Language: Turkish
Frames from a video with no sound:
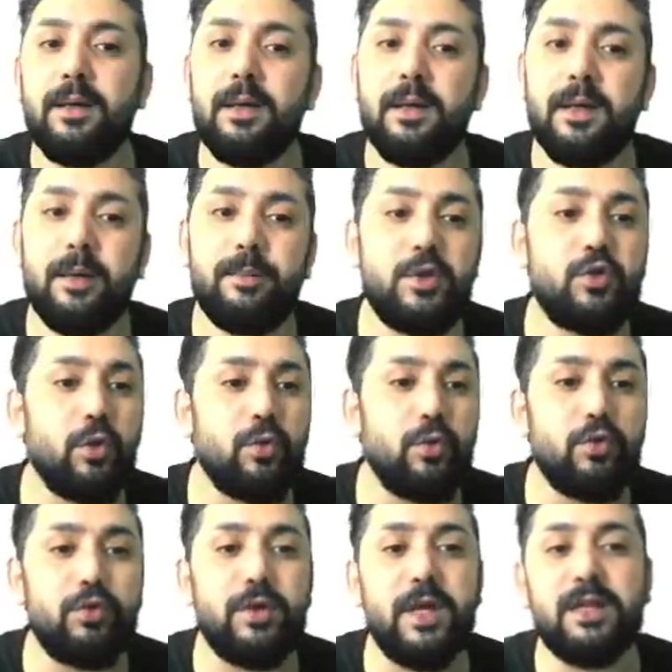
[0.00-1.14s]
Ee, birçok
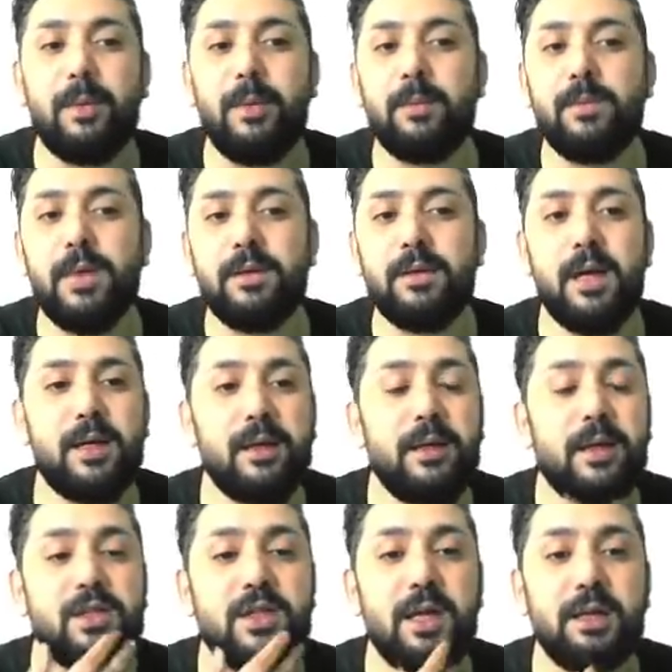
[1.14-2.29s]
üründe tamamlandı
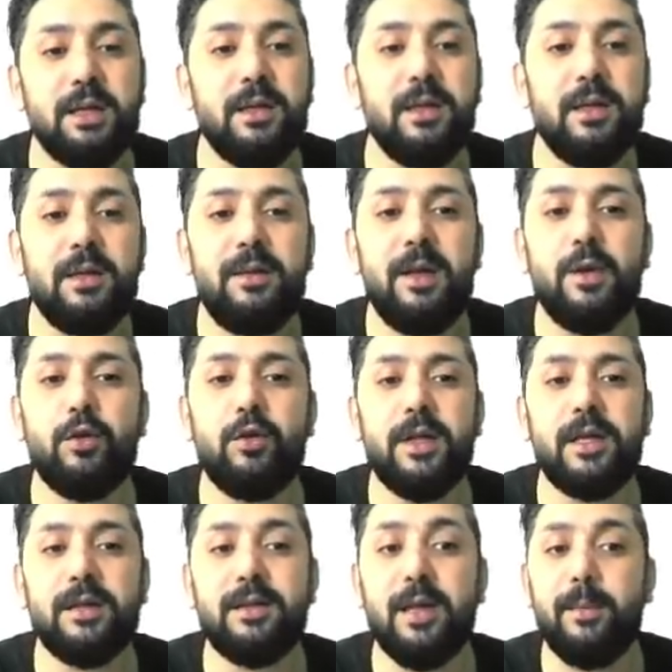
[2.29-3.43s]
arkadaşlar.
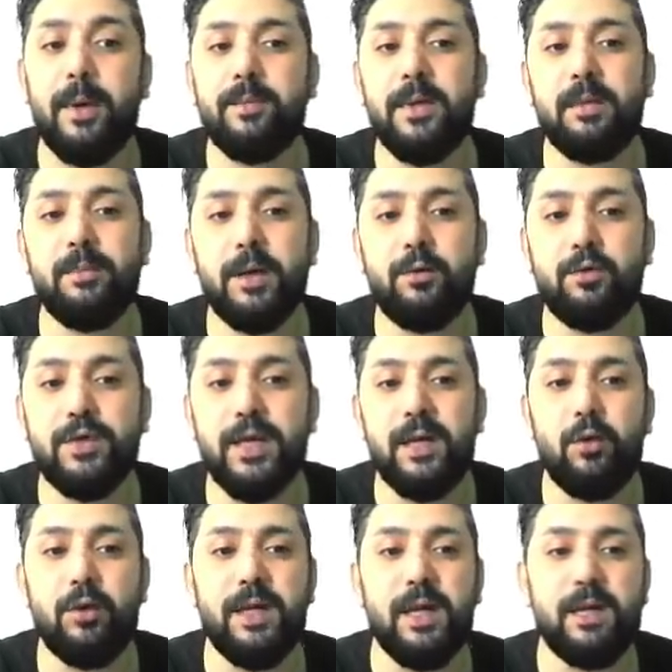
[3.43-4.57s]
Neo'da da tamamlanmak üzere
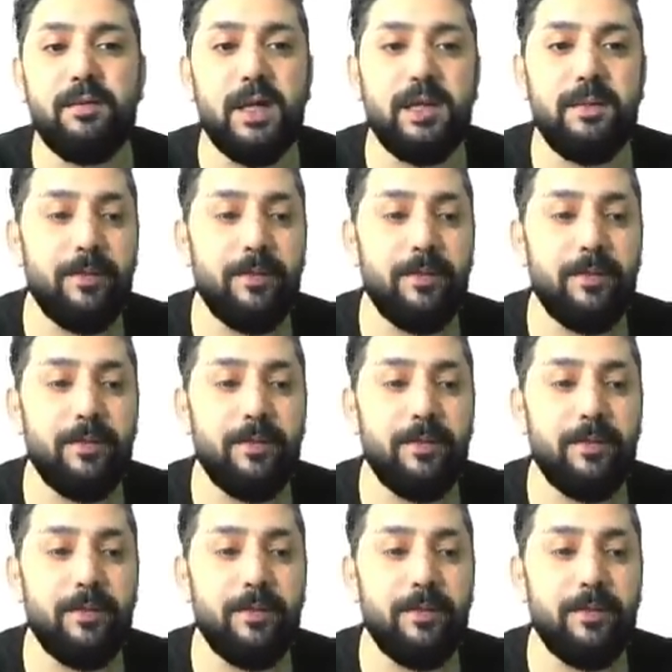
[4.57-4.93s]
örnek vereyim.